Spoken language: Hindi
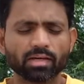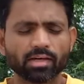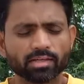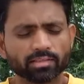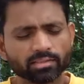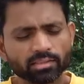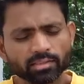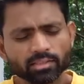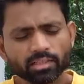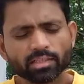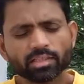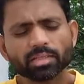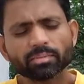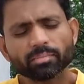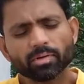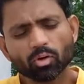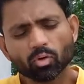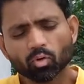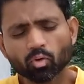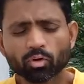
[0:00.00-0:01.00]
एसिडिटी
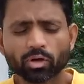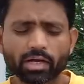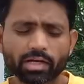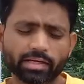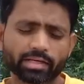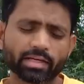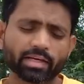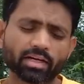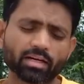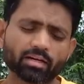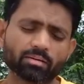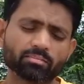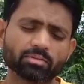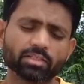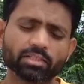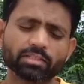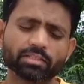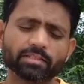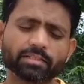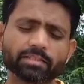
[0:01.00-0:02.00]
में होगा क्या अब
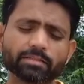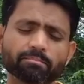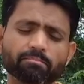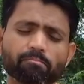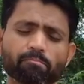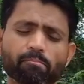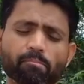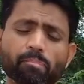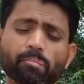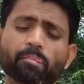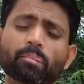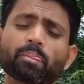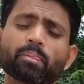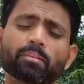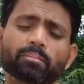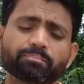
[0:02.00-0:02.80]
देखिए